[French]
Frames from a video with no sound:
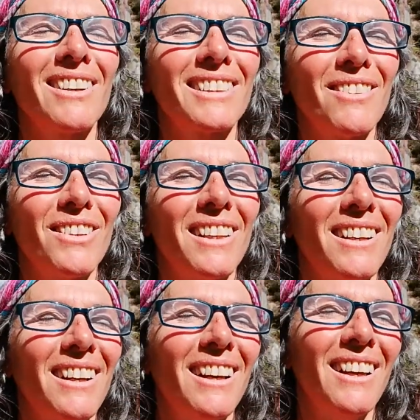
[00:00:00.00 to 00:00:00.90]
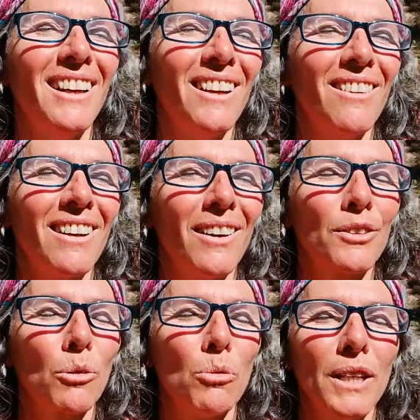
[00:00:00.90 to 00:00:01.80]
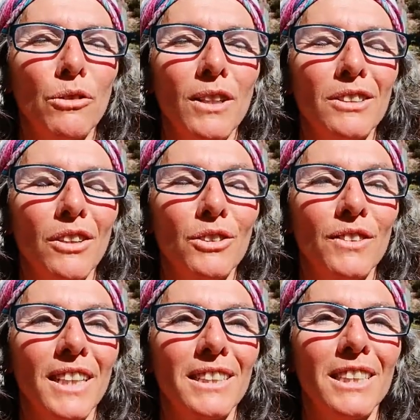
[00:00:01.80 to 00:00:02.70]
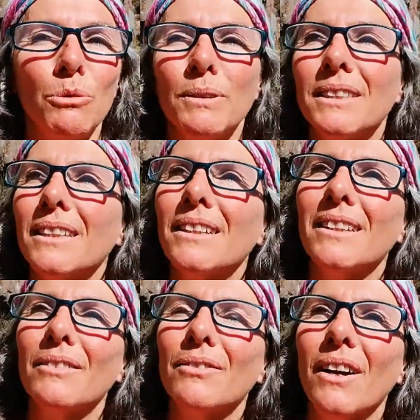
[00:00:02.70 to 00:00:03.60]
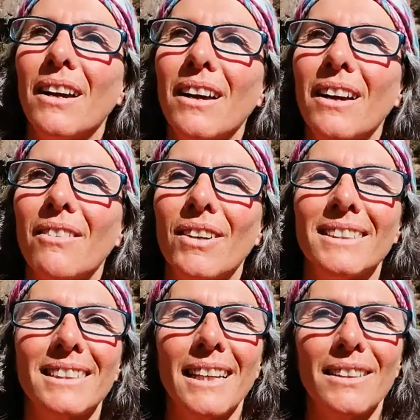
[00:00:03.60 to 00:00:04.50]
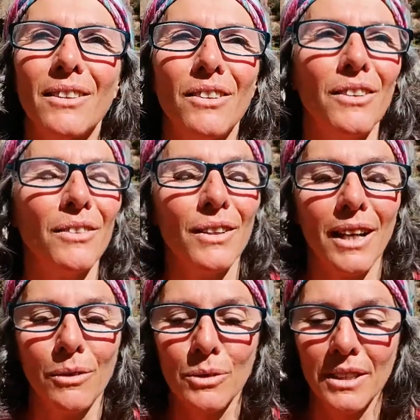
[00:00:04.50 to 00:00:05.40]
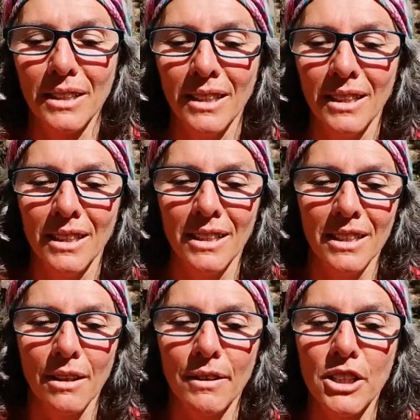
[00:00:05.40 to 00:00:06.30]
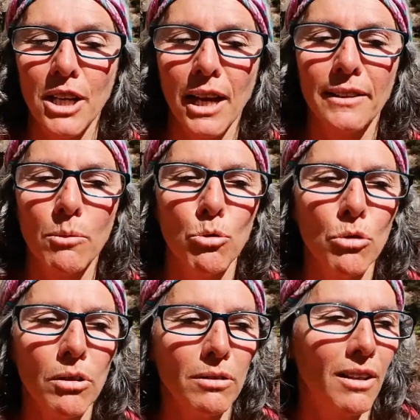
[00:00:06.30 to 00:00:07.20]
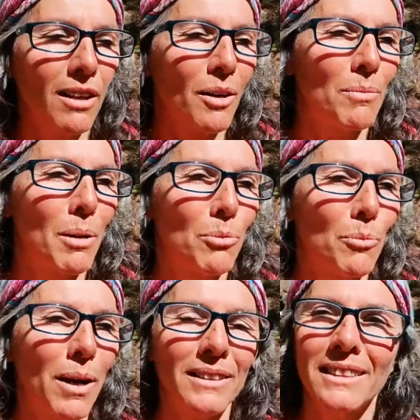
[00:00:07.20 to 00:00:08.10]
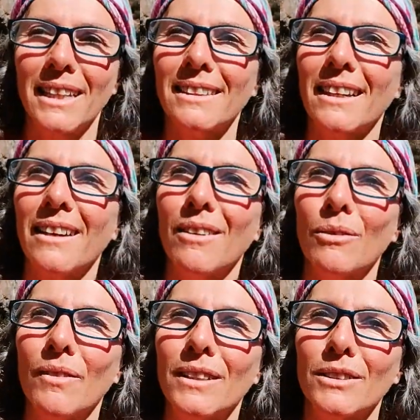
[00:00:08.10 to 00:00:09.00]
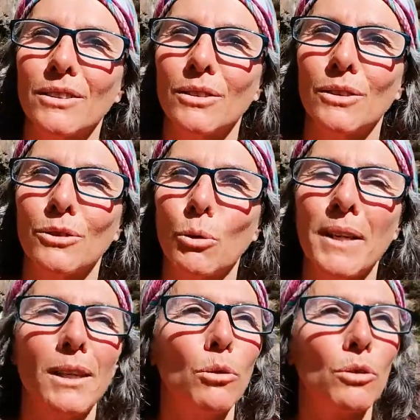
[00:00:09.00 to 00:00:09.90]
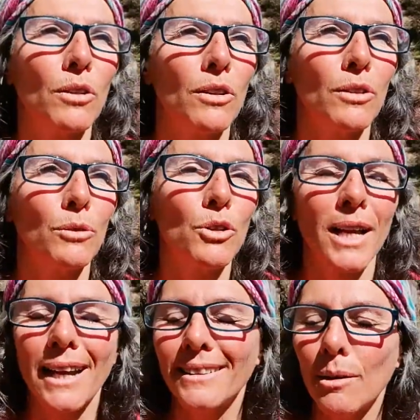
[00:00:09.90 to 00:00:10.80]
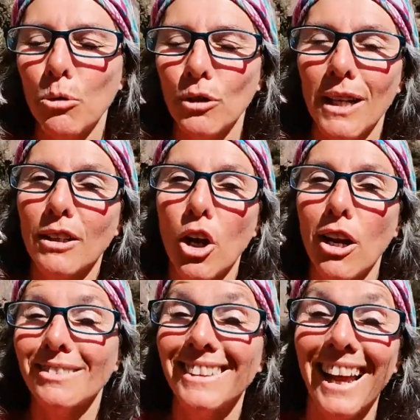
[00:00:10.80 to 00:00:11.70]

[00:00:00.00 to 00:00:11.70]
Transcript: quand j'avais entre mon adolescence, on va dire 18 et 20, 25 ans, voilà, où j'avais des chagrins d'amour, comme la plupart des êtres, hein. on va se noyer notre, nos chagrins d'amour dans l'alcool.